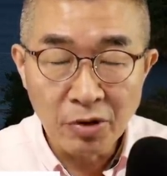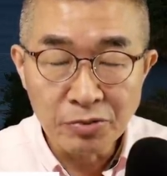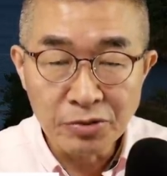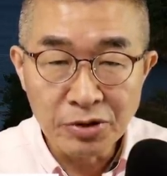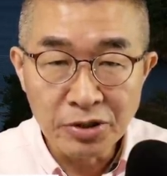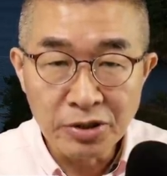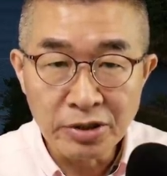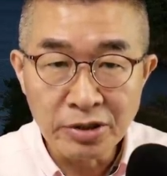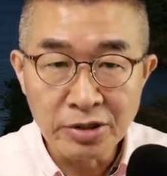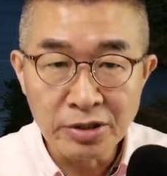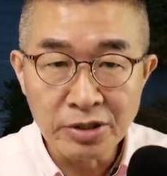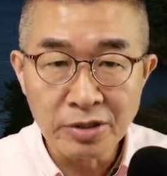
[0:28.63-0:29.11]

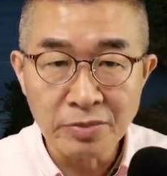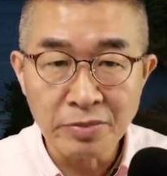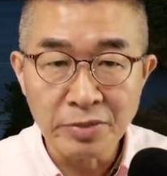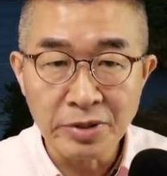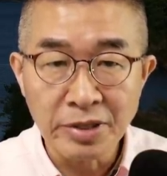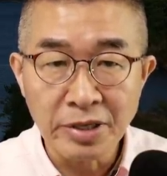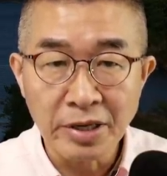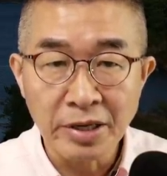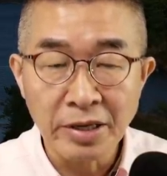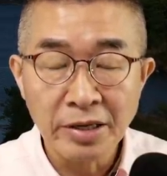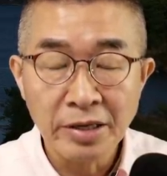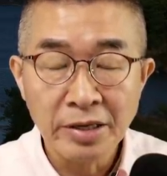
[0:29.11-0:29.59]
없을
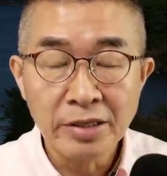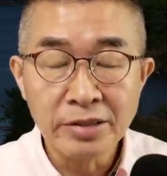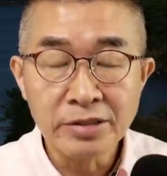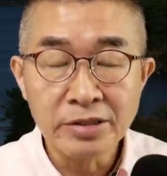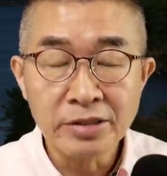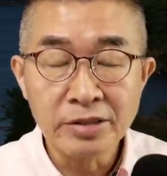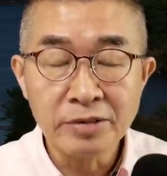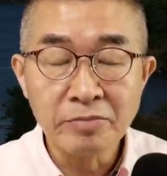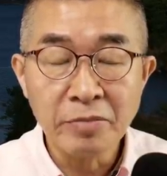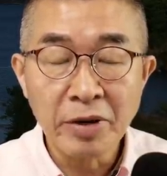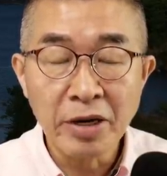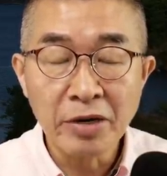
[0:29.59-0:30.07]
것입니다.
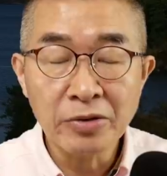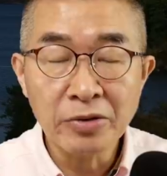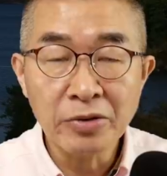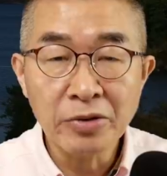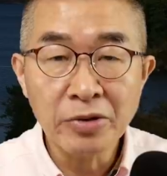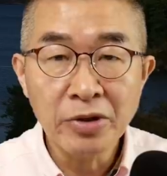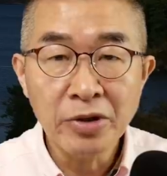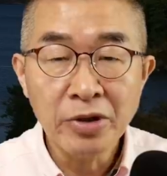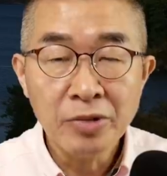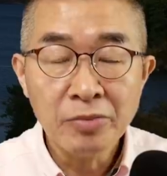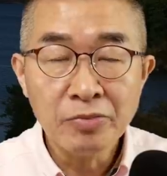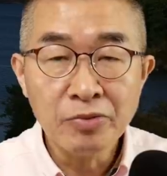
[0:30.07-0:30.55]
그것은
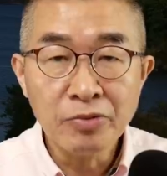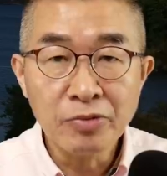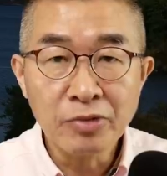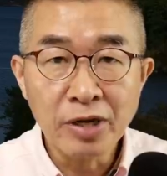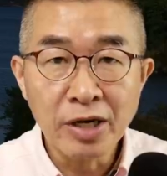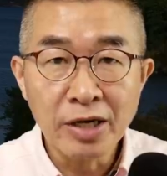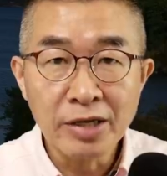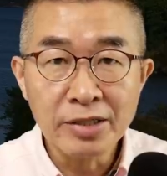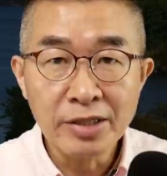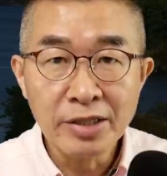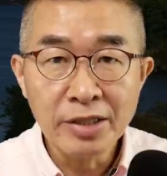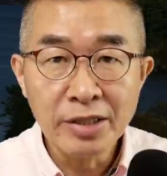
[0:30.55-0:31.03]
바로
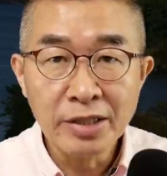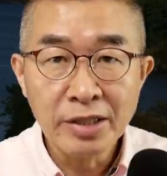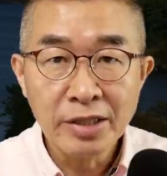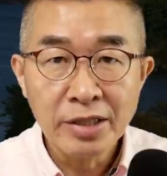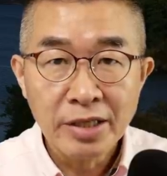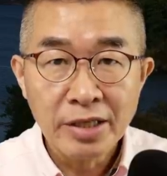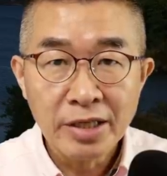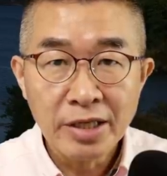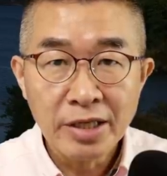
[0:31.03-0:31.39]
북한이